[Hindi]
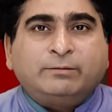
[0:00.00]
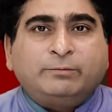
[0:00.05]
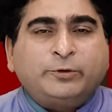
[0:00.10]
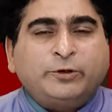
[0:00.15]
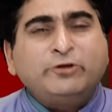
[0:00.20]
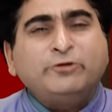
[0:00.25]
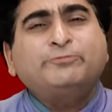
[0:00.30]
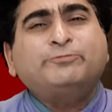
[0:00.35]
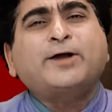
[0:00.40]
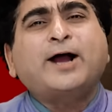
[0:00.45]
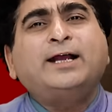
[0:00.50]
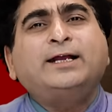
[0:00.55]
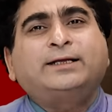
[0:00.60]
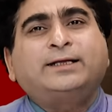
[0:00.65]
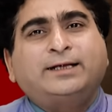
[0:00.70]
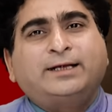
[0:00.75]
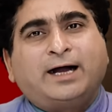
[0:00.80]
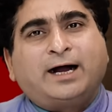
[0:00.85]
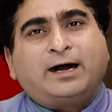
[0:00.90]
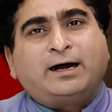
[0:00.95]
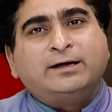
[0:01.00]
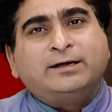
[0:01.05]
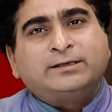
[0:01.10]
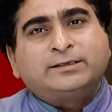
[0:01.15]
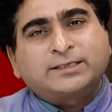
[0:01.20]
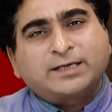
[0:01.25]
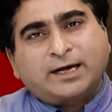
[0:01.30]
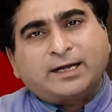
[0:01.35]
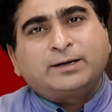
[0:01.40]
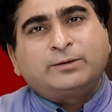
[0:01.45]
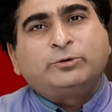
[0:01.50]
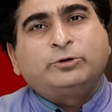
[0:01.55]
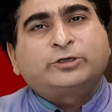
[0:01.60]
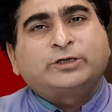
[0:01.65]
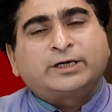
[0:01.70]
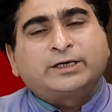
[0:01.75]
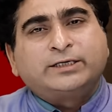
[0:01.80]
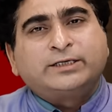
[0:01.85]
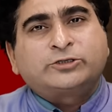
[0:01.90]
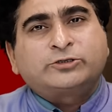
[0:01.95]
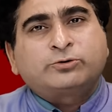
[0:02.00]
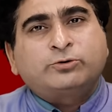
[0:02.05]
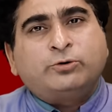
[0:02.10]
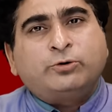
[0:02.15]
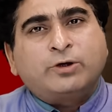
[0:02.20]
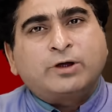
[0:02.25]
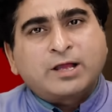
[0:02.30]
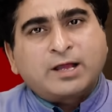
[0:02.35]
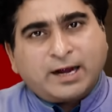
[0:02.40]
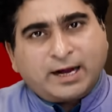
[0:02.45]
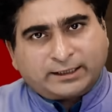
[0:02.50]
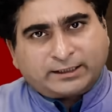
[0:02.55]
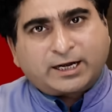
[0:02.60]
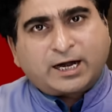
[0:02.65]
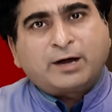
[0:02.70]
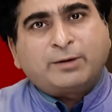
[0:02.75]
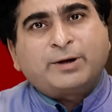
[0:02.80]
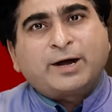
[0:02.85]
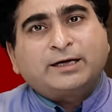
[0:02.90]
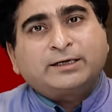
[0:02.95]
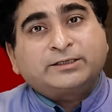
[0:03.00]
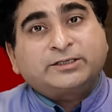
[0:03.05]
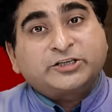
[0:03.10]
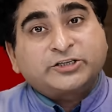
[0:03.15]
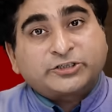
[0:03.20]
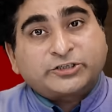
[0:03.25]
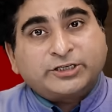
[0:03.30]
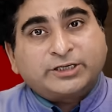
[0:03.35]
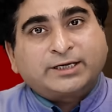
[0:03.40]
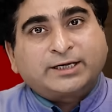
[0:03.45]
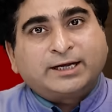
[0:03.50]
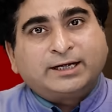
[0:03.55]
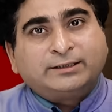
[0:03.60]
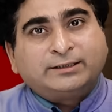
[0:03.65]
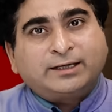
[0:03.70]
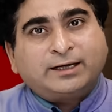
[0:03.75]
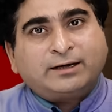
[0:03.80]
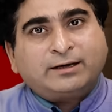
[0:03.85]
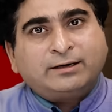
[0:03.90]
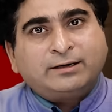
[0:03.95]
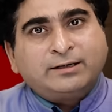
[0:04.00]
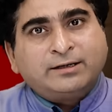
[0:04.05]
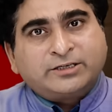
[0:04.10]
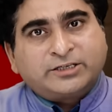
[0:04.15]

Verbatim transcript: प्यूरिफाई किया सारे वोटर लिस्ट को हैदराबाद डिस्ट्रिक्ट के अंदर